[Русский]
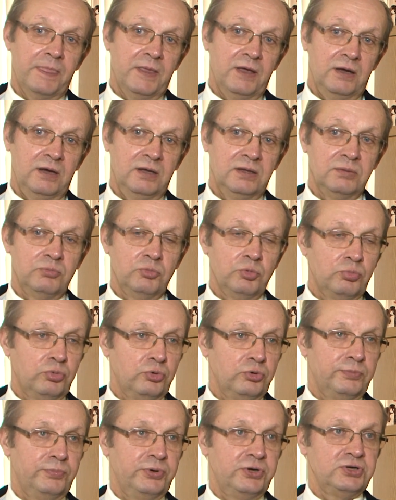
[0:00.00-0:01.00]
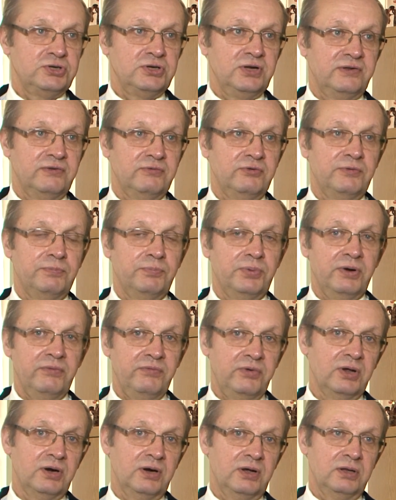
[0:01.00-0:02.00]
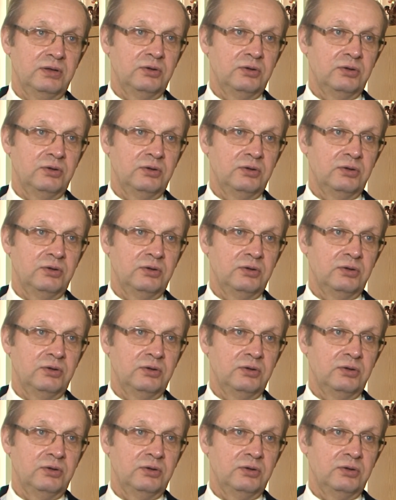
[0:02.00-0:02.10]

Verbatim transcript: Этому будет предшествовать проверка